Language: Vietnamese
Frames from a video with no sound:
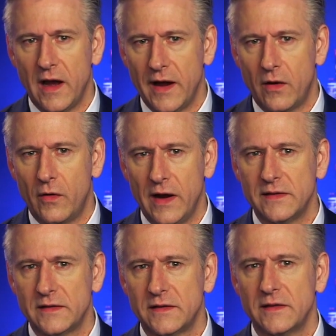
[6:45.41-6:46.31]
Sở
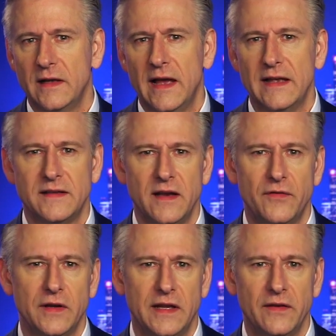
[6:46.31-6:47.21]
thuế chưa bao giờ đưa
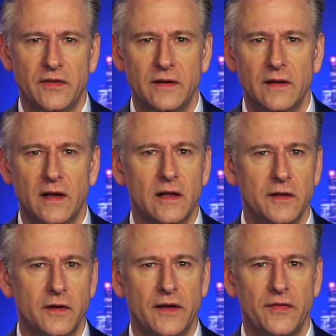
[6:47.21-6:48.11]
ra một định nghĩa rõ
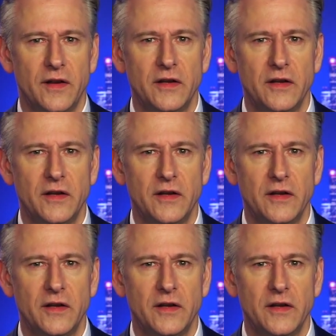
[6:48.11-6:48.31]
ràng,